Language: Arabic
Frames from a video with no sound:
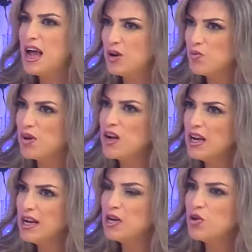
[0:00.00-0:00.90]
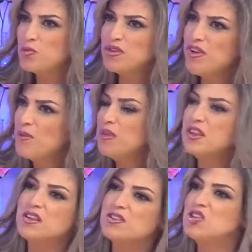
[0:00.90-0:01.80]
عن واقعنا اليوم كيف عم
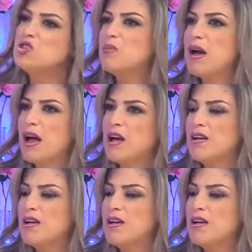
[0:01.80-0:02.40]
تقدر تجمع